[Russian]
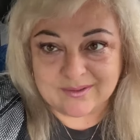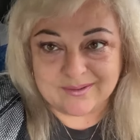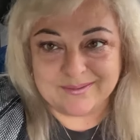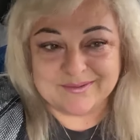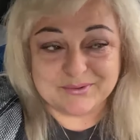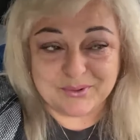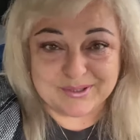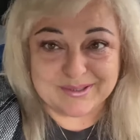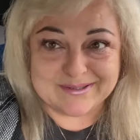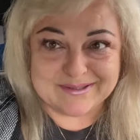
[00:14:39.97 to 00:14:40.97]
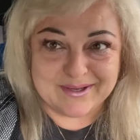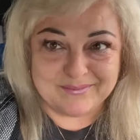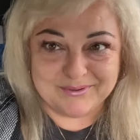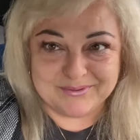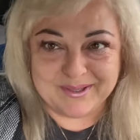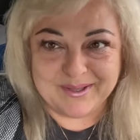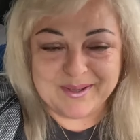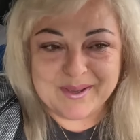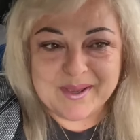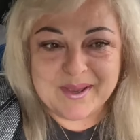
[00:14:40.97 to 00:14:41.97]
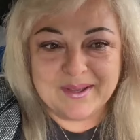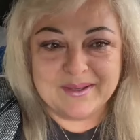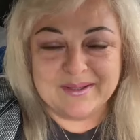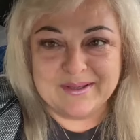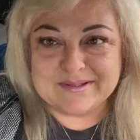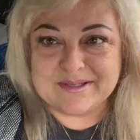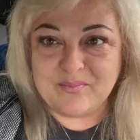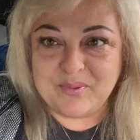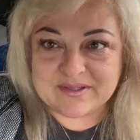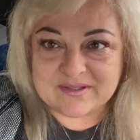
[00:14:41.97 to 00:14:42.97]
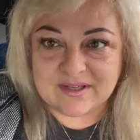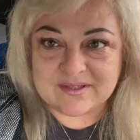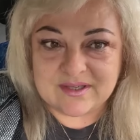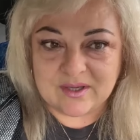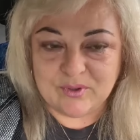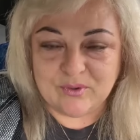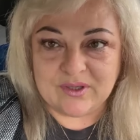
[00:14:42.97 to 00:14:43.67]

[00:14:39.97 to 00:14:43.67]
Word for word: с гор на землю, да, или с небес на землю.